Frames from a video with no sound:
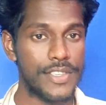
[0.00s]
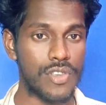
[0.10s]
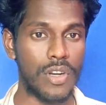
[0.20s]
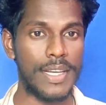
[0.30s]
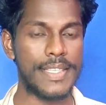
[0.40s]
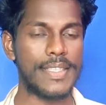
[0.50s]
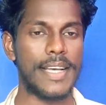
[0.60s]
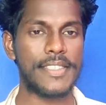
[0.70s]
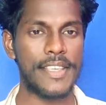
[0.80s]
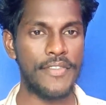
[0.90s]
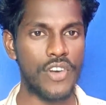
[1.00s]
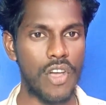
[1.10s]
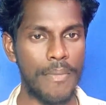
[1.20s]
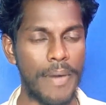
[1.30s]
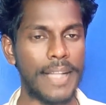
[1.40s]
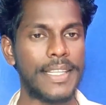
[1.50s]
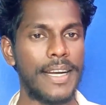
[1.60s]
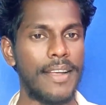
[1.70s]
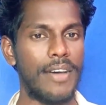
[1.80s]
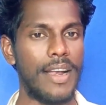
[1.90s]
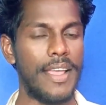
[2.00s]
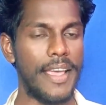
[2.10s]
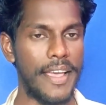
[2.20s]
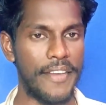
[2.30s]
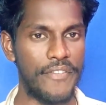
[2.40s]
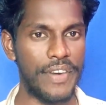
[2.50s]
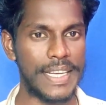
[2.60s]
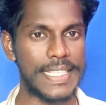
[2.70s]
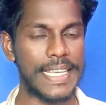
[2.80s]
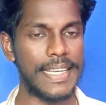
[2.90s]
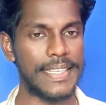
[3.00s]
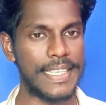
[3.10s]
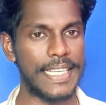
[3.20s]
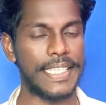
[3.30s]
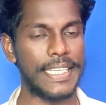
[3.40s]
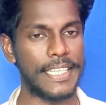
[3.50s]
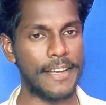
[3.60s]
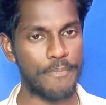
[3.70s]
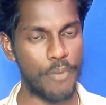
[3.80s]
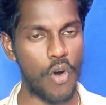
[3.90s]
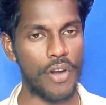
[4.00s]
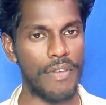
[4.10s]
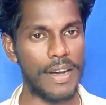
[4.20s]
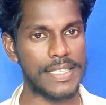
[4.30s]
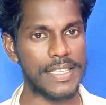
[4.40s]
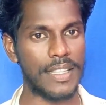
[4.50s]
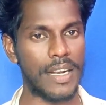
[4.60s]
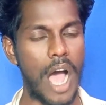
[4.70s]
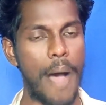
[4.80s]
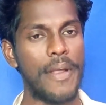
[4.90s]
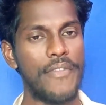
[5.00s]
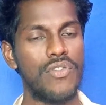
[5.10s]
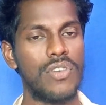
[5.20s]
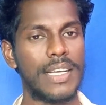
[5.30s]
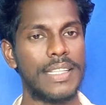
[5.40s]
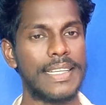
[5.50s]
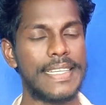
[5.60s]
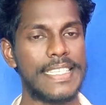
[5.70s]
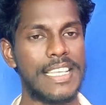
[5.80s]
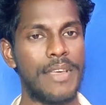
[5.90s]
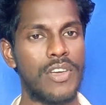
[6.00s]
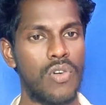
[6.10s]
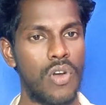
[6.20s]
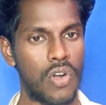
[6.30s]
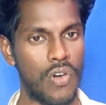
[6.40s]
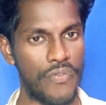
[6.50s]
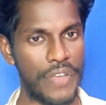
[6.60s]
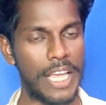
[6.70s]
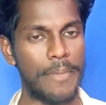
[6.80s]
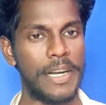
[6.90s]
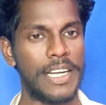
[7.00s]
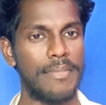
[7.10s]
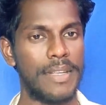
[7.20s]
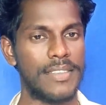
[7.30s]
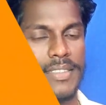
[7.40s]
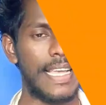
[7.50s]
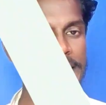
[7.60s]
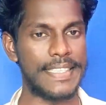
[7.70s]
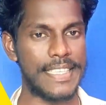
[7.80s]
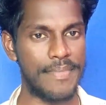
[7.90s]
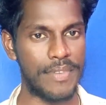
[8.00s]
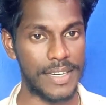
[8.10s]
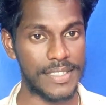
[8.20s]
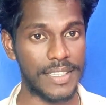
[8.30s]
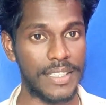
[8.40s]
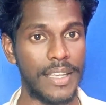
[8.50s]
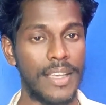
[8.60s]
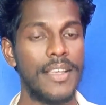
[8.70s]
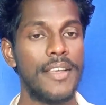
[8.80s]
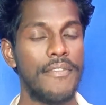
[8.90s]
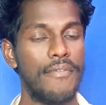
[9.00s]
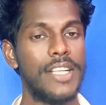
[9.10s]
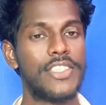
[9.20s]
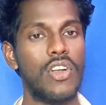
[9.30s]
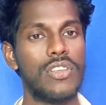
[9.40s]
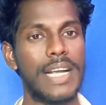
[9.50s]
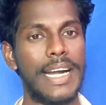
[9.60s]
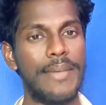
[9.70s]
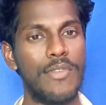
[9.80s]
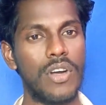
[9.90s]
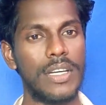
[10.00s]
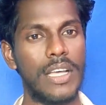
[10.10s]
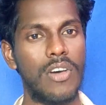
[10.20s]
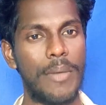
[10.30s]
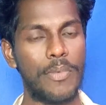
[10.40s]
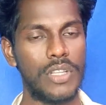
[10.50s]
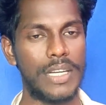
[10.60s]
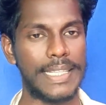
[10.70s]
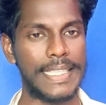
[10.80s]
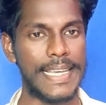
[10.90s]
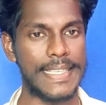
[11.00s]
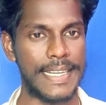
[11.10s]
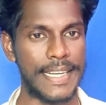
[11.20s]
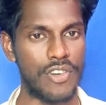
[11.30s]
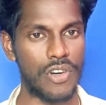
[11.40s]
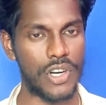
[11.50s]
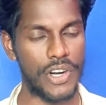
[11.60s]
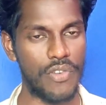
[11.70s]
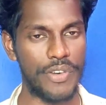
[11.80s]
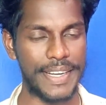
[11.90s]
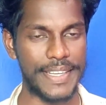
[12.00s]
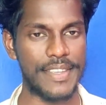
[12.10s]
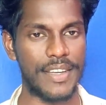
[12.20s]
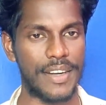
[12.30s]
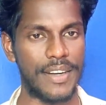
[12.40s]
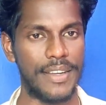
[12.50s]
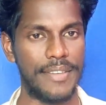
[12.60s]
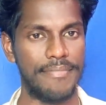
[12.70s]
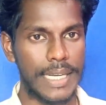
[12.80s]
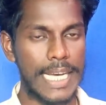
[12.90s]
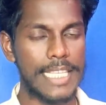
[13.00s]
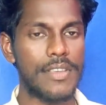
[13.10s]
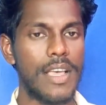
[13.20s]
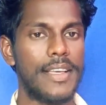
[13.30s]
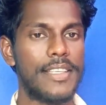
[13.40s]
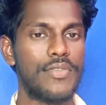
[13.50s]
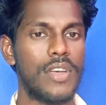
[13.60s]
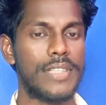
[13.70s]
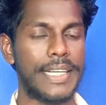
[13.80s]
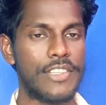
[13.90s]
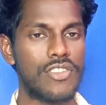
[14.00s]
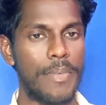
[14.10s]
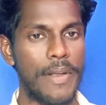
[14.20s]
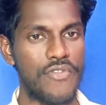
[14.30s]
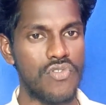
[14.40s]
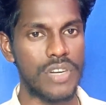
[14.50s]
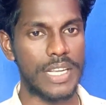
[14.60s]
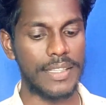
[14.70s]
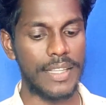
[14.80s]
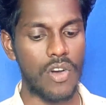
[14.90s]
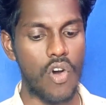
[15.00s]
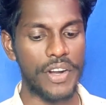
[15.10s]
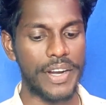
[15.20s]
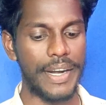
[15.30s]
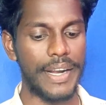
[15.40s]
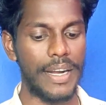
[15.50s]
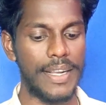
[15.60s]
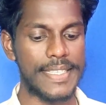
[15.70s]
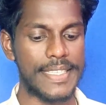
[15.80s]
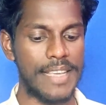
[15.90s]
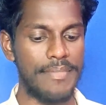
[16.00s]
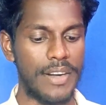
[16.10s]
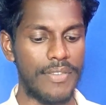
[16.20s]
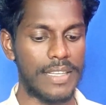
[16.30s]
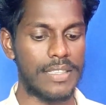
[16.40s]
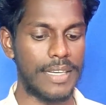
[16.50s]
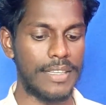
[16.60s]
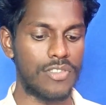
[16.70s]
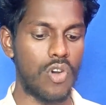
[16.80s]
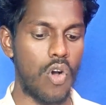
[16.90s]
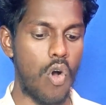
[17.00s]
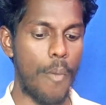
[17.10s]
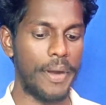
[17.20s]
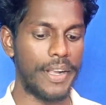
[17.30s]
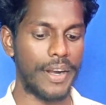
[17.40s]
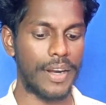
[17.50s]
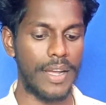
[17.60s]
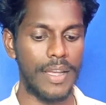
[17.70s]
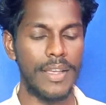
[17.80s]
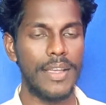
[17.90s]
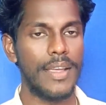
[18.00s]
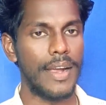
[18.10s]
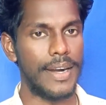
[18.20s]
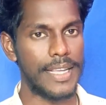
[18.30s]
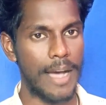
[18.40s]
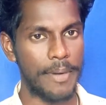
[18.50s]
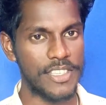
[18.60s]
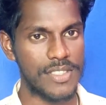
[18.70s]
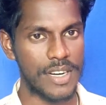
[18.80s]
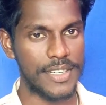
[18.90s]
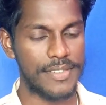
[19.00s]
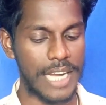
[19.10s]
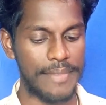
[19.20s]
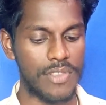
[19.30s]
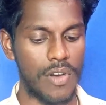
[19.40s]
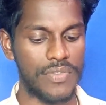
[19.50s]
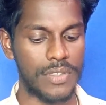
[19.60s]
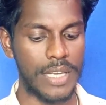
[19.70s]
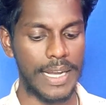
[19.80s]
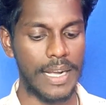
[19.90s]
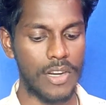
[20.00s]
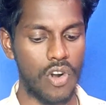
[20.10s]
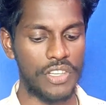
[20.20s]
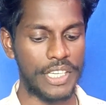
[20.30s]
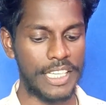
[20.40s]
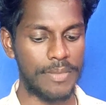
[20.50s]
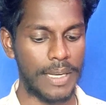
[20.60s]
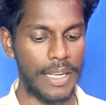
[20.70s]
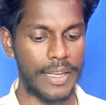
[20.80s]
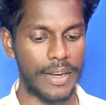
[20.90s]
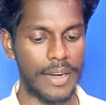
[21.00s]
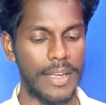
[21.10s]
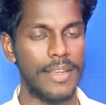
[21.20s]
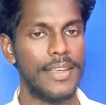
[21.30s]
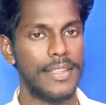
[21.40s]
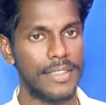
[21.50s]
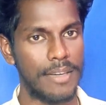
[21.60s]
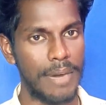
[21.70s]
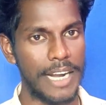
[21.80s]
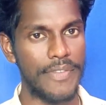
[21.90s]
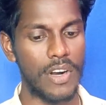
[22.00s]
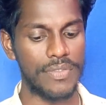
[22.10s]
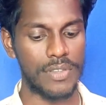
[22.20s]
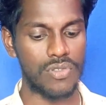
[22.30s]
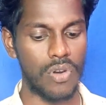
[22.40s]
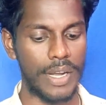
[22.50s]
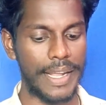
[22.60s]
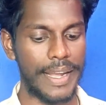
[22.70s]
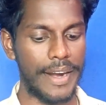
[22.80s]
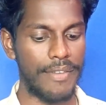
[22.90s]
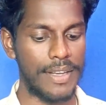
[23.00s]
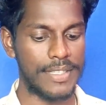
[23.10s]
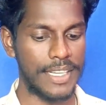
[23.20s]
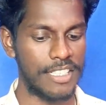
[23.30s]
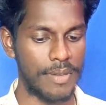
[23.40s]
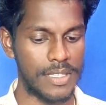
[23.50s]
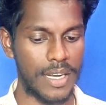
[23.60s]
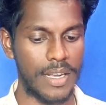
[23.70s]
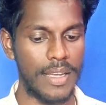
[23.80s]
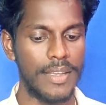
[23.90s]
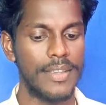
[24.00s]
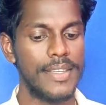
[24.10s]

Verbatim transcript: सो so आज की वीडियो हम बात करने वाले हैं इन्फिनिक्स के जी टी टेन प्रो डिवाइस के अंदर आपने फोन के अंदर किसी भी कॉल को फिंगरप्रिंट की मदद से ही रिसीव कर सकते हैं वेल well, चलो इसका डेमो करते हैं और आपको दिखाते हैं इस सेटिंग को टर्न ऑन कैसे करना है गाइज इस सेटिंग्स को अपने फोन के अंदर ऑन करने के लिए सिम नेटवर्क सेटिंग्स को ओपन करना है एंड यहाँ पर इस तरह टाइप से ऑप्शन आएगा कॉल सेटिंग्स पे क्लिक करना है देन मल्टीपल ऑप्शन शो करेंगे एडवांस सेटिंग्स पर जाना है